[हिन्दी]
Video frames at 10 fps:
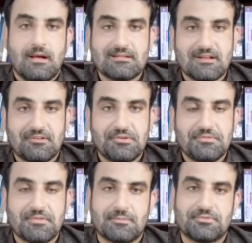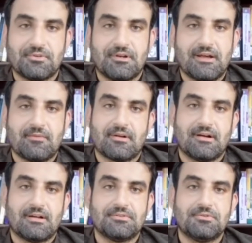असलम वरहमल
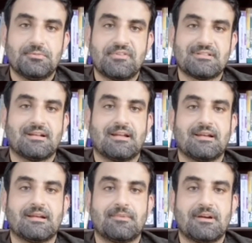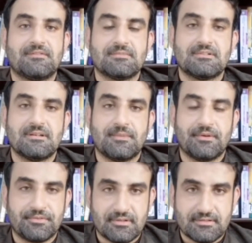वरक फैसला लाइन के प्लेटफॉर्म से मैं
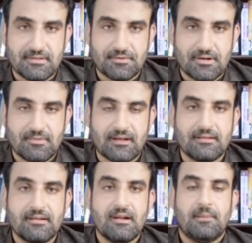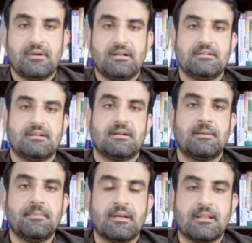हूँ सैद रहमान बेटा आज एक
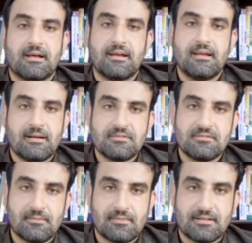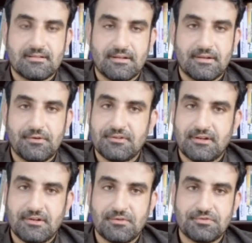हम इंतई आम सवाल पर बात करेंगे और
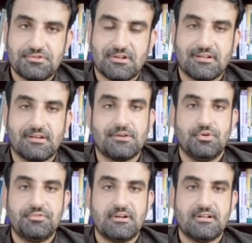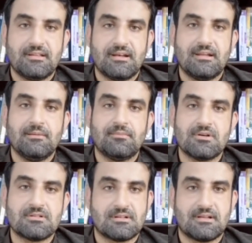जानने की कोशिश करेंगे कि यू सेट की तैयारी
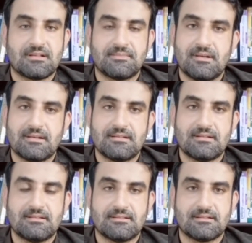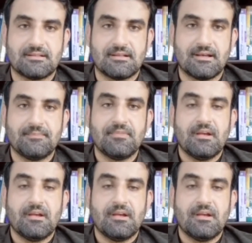मौसर अंदाज में कैसे की जा सकती है